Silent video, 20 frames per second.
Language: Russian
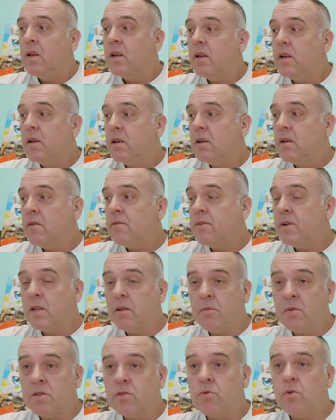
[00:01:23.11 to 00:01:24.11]
Э,
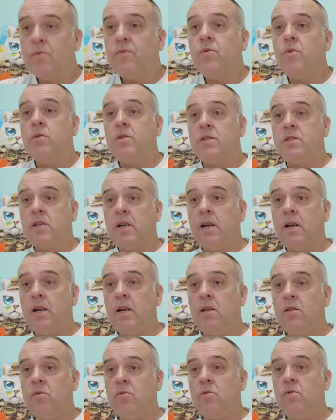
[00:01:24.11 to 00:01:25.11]
военно-морской флот
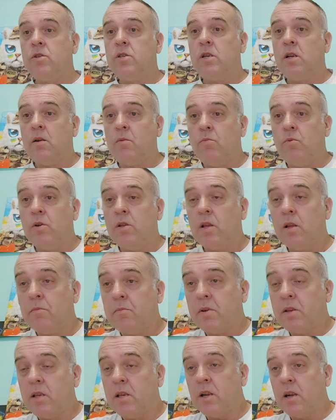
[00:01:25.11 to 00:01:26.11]
Израиля тоже работает
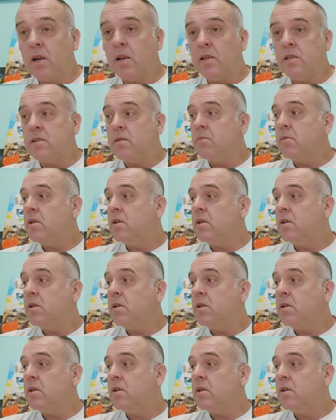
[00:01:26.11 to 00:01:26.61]
по террористам.